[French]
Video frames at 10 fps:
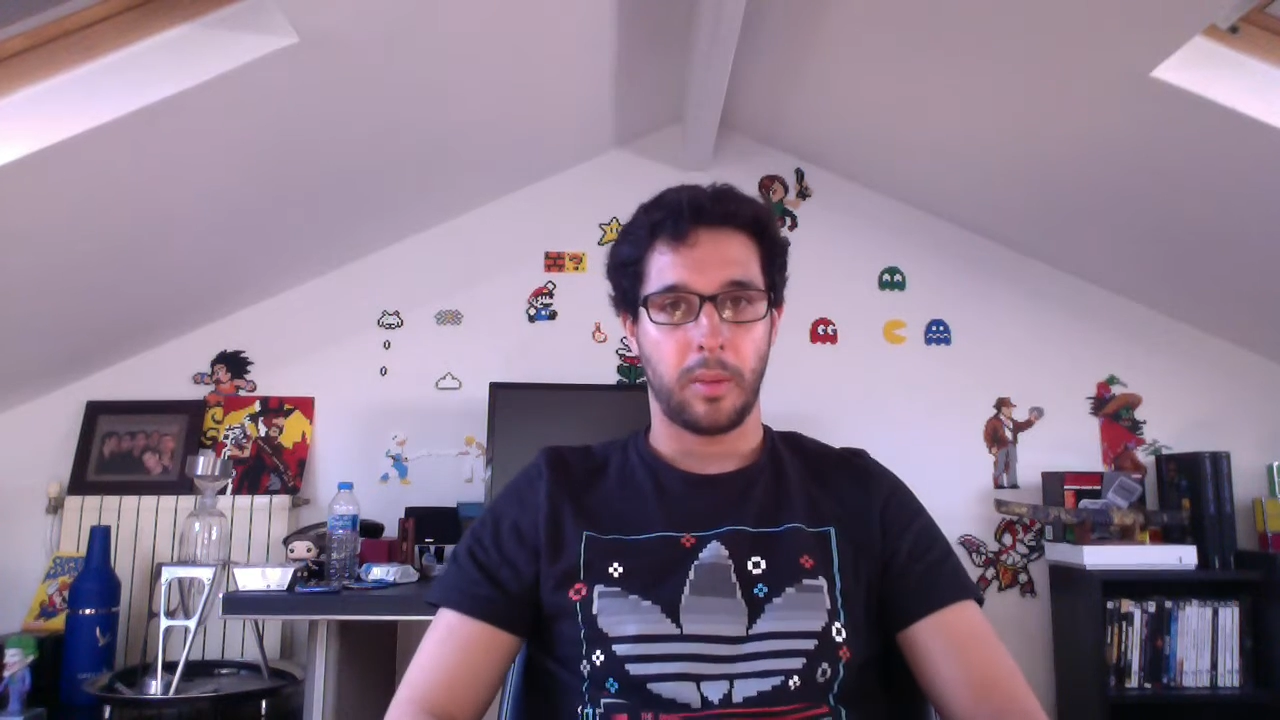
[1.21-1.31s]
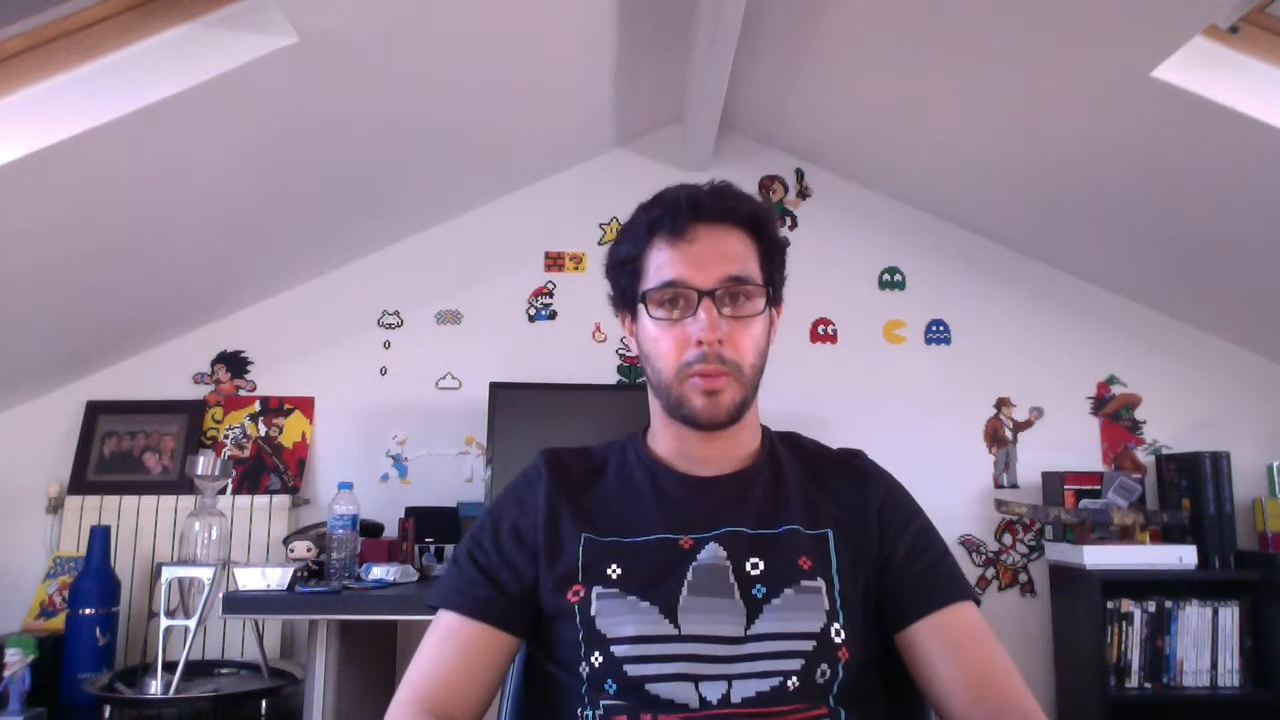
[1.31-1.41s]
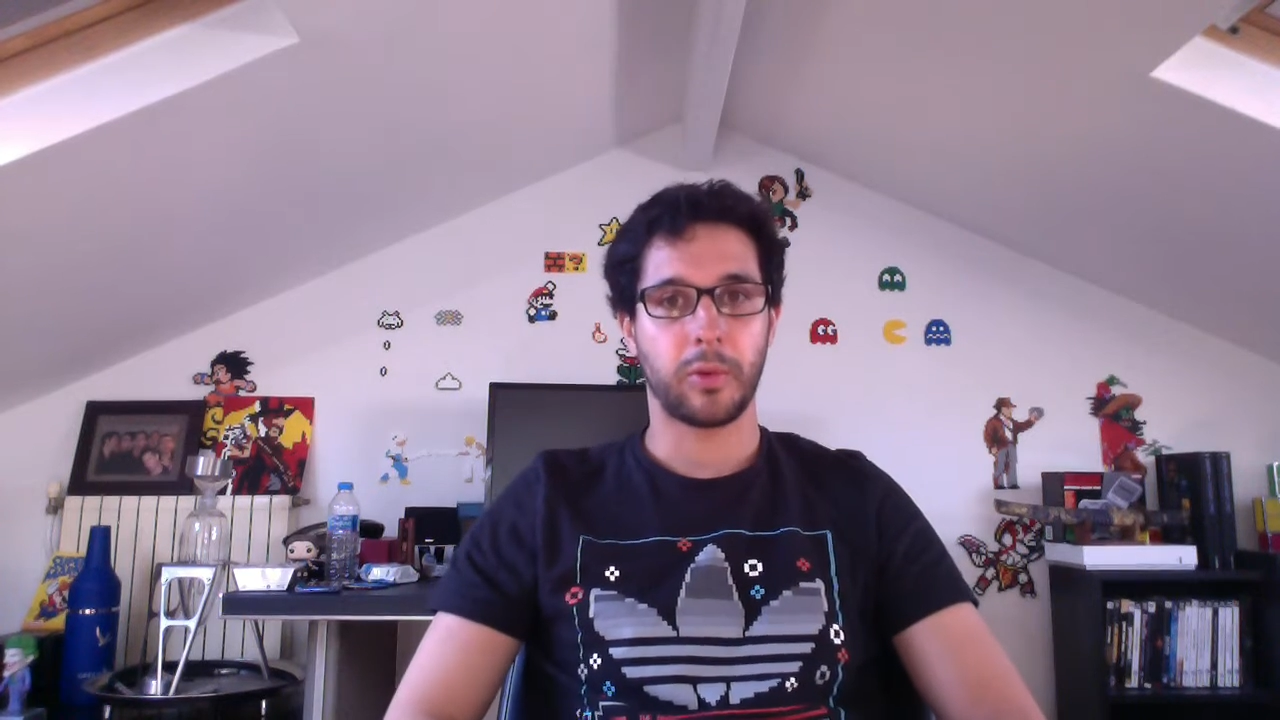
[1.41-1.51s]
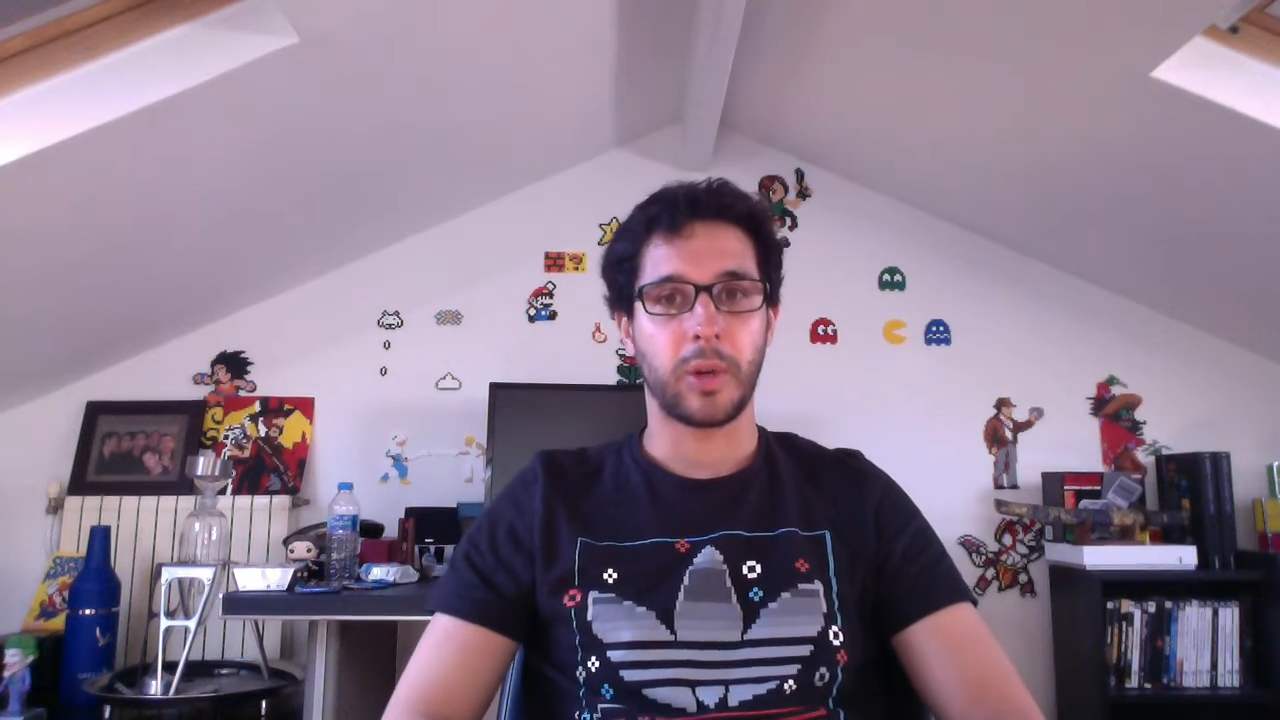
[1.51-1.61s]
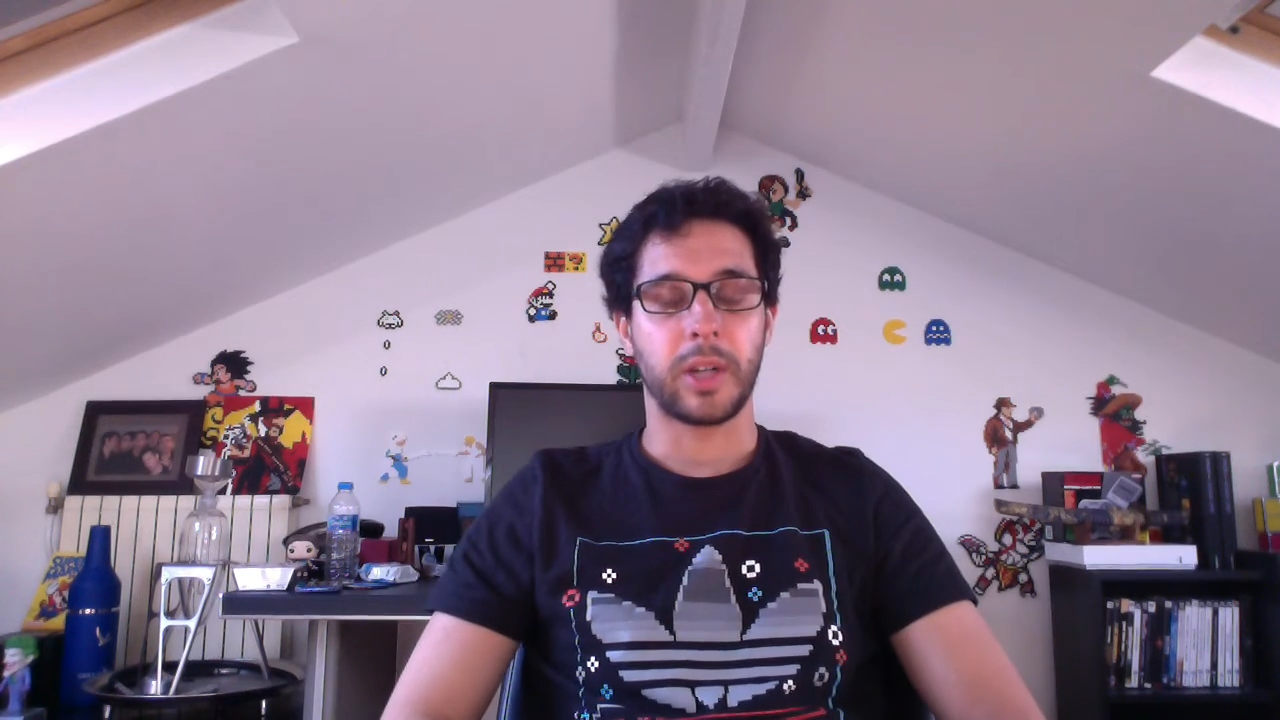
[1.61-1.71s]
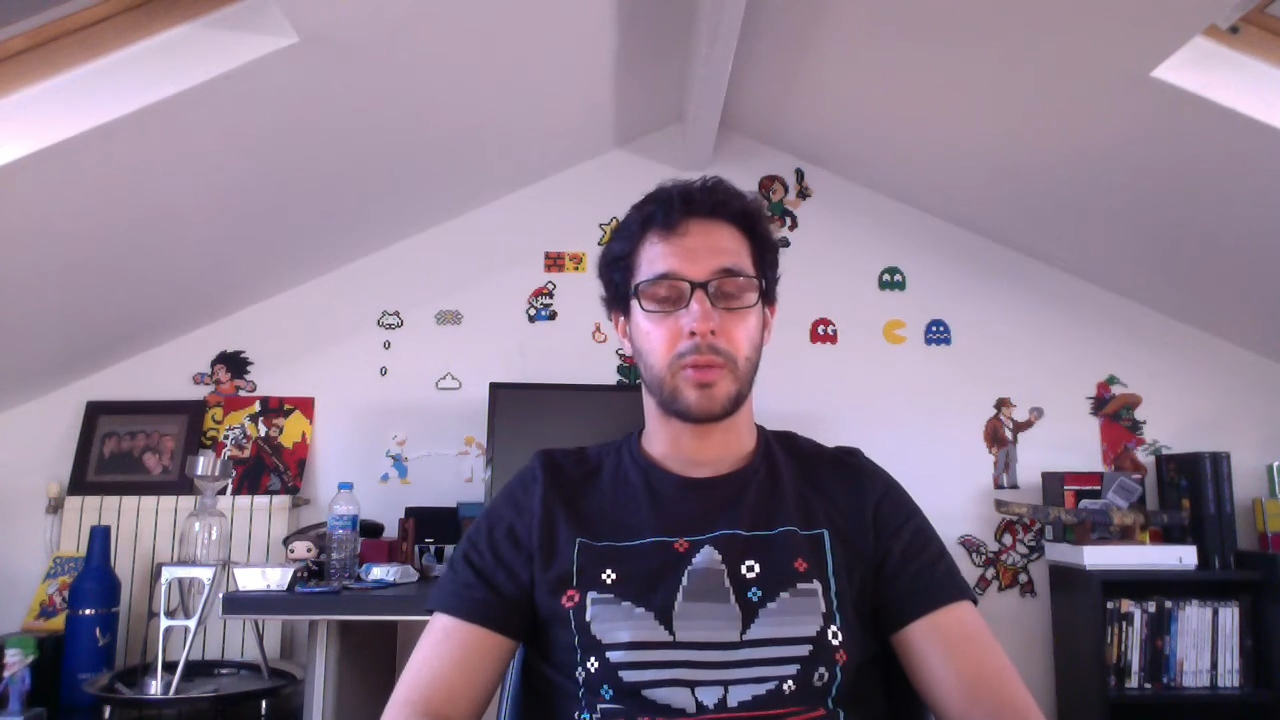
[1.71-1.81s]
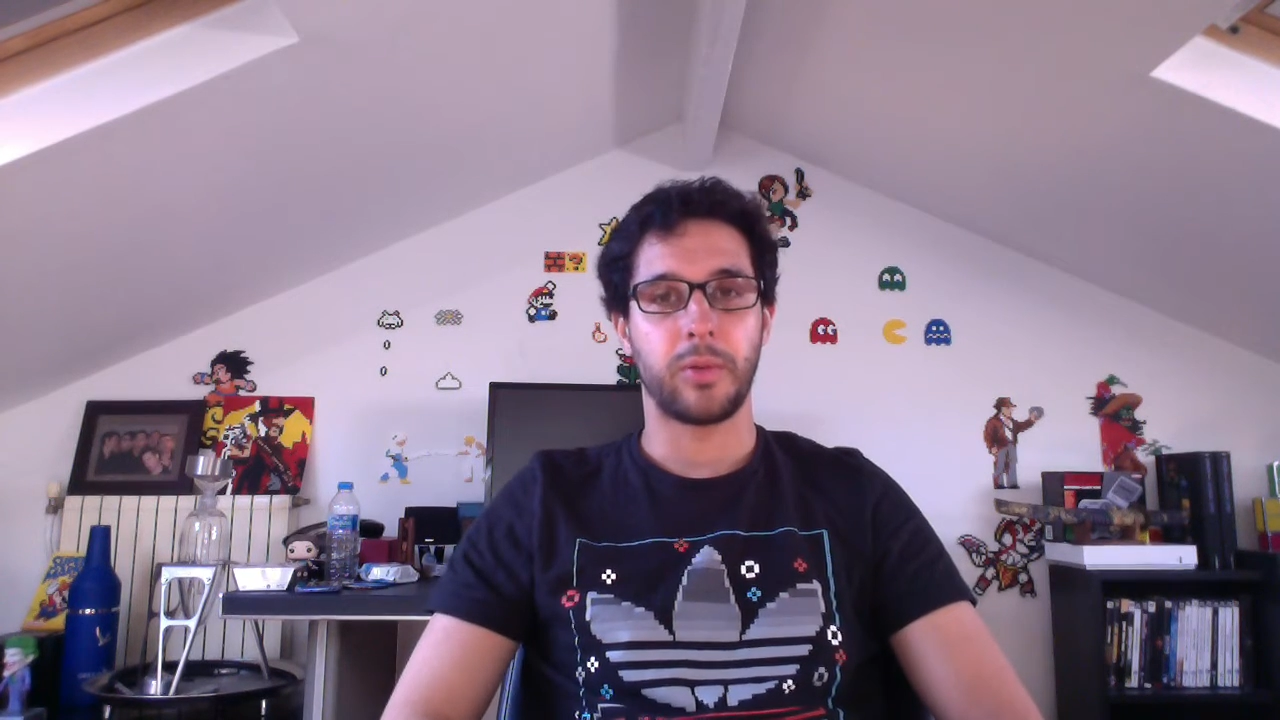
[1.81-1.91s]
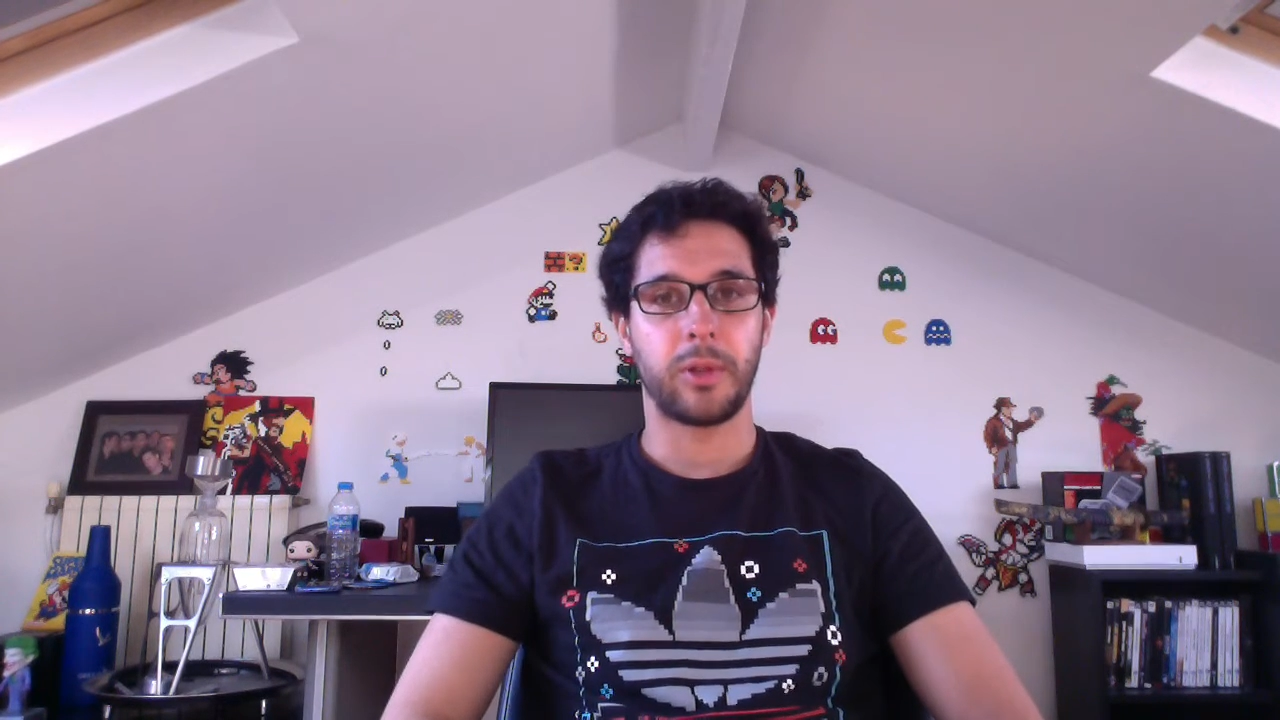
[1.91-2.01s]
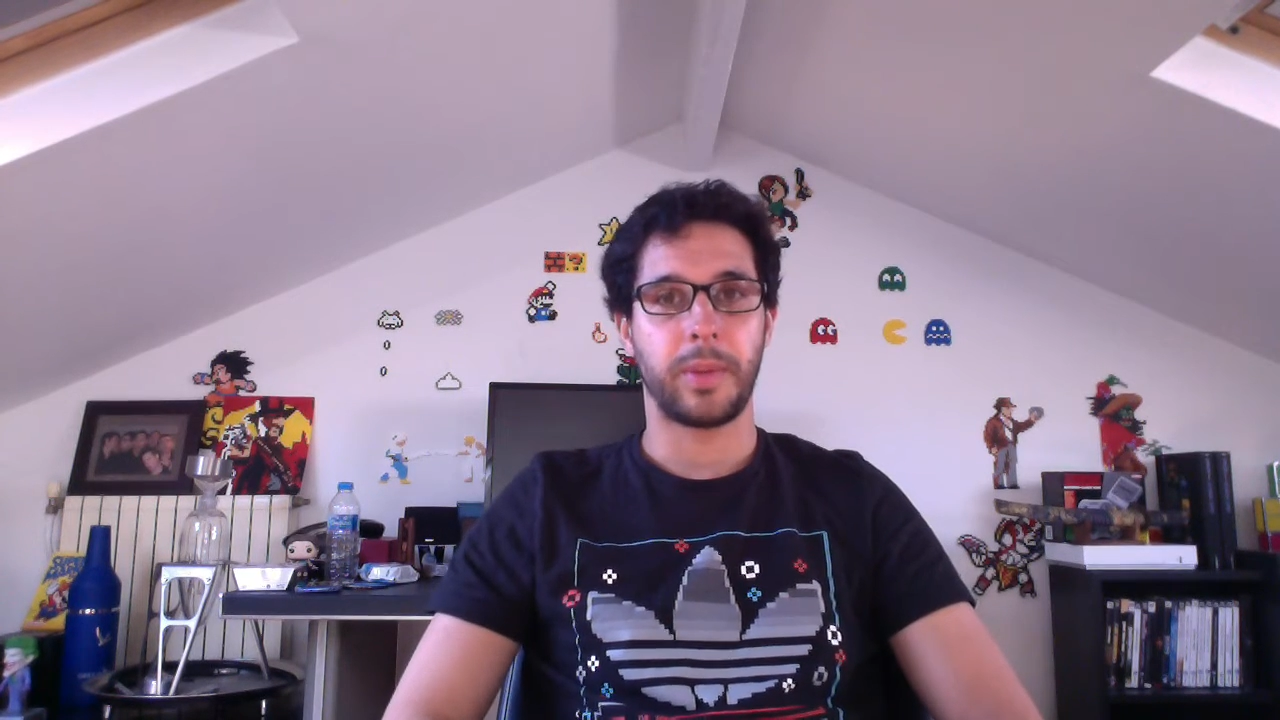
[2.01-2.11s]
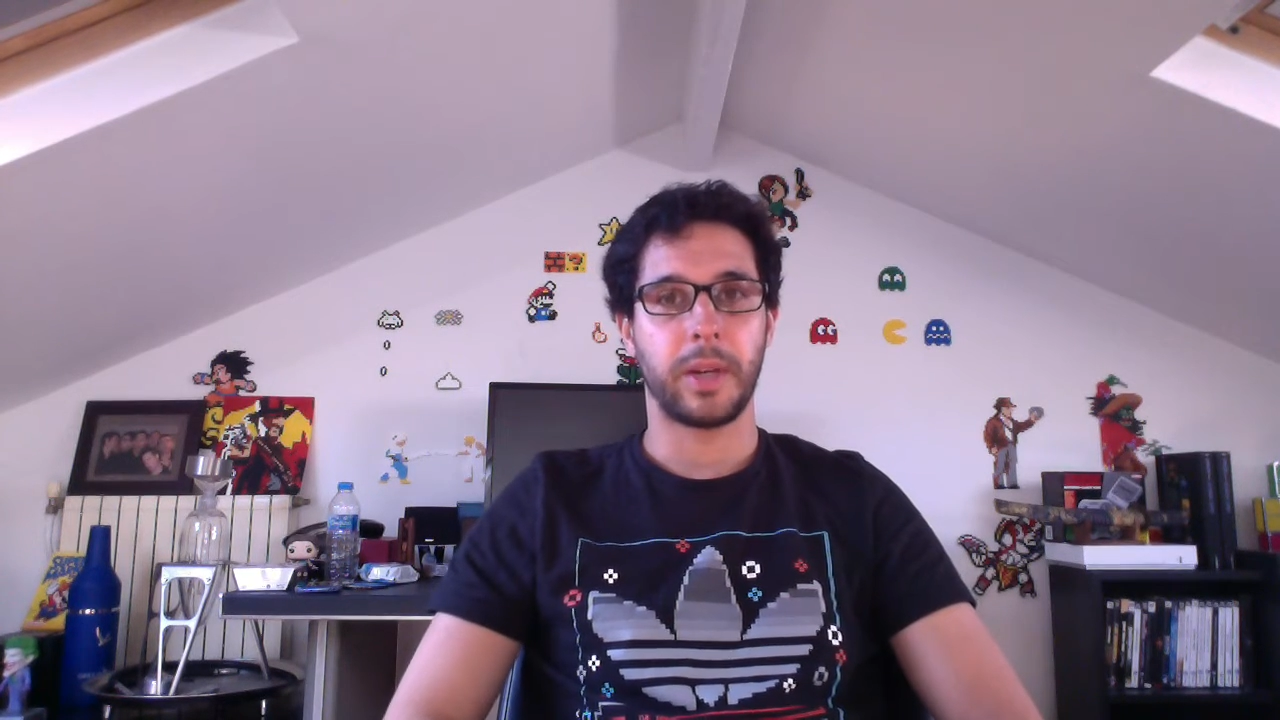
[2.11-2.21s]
Bonjour à tous,